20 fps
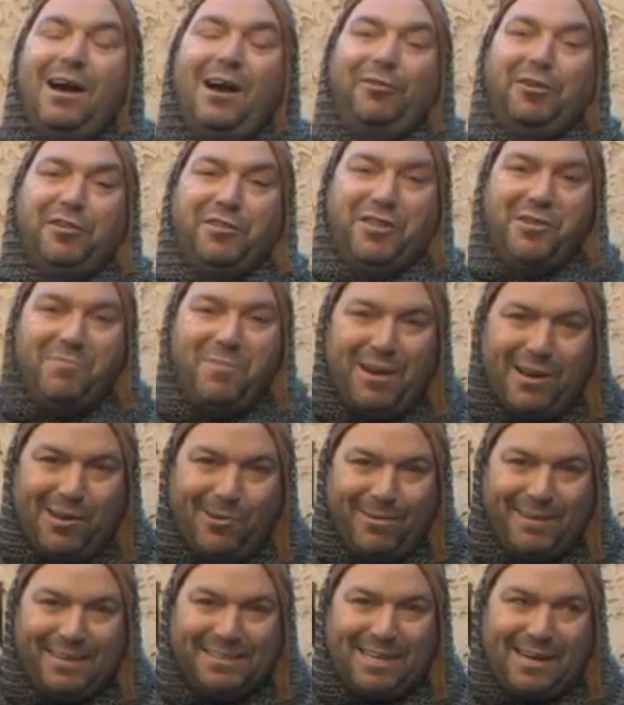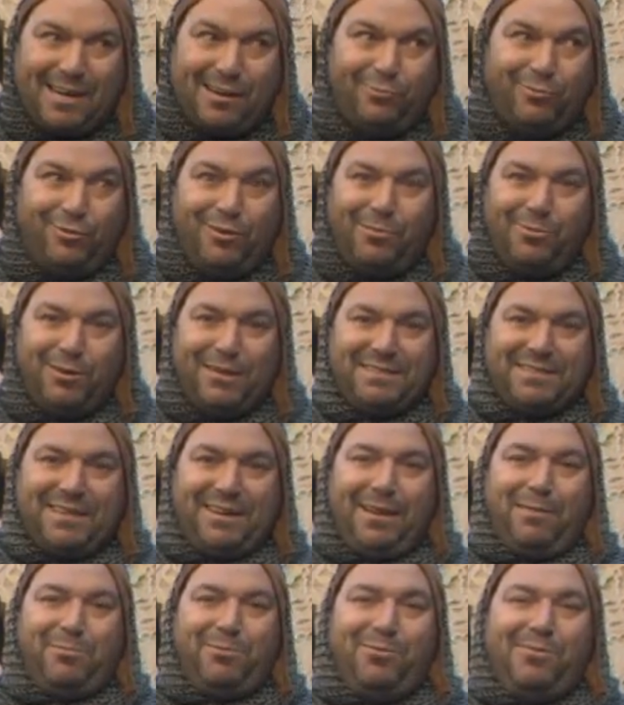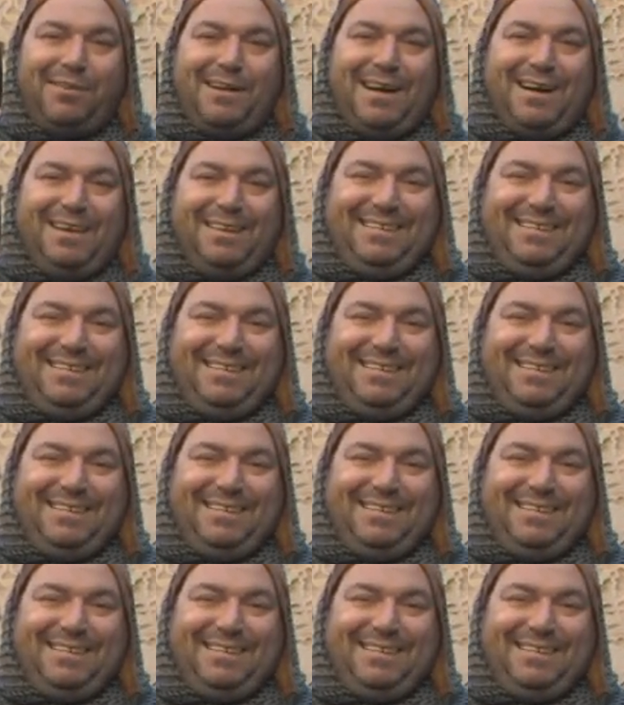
Ahora encima que lo han atracado no le voy a echar la bronca.